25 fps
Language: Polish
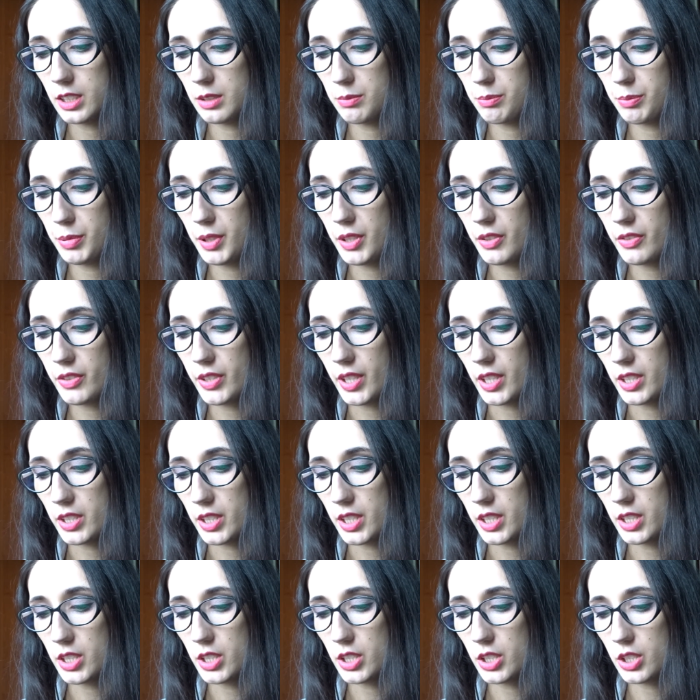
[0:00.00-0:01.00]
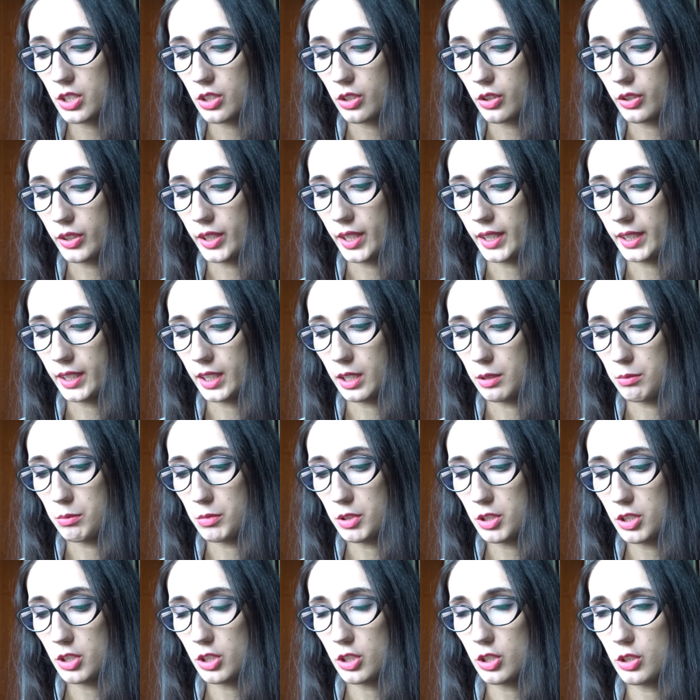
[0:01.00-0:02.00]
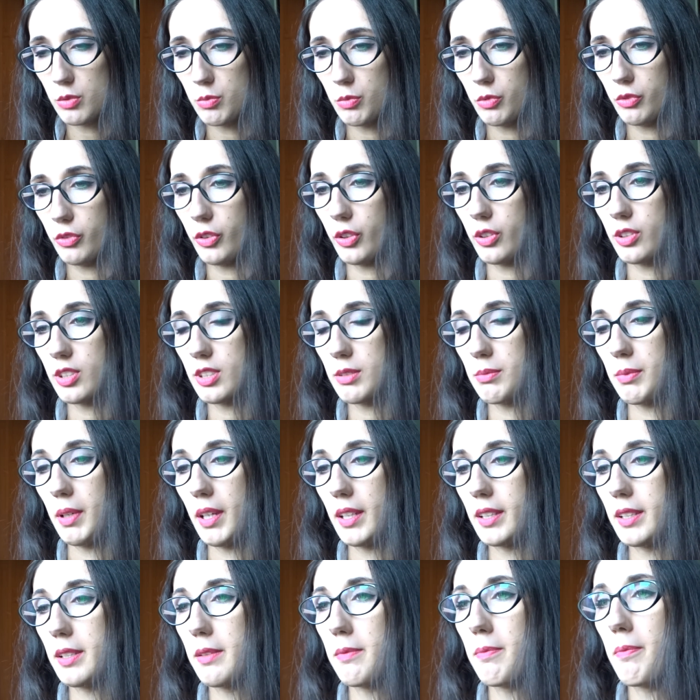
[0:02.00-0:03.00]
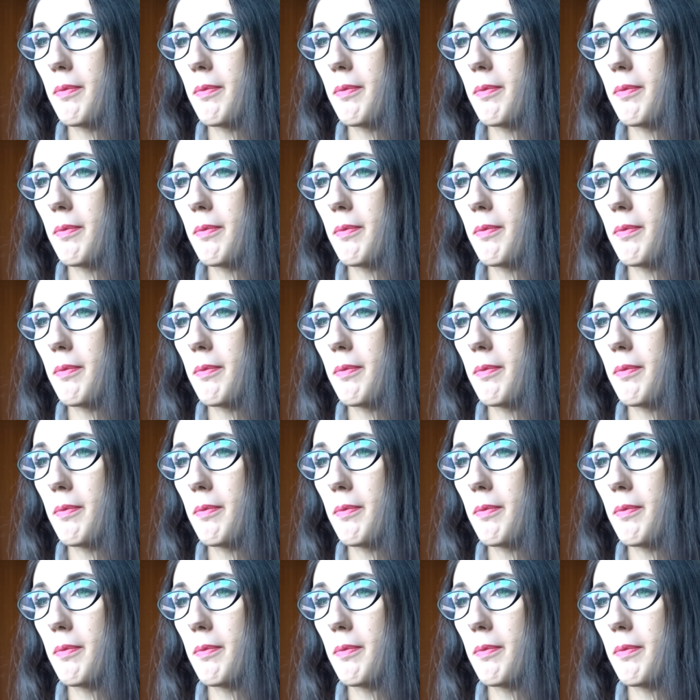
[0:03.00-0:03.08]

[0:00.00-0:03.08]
Y, pierwsza rzecz, o jakiej myślisz, mówiąc zmiany.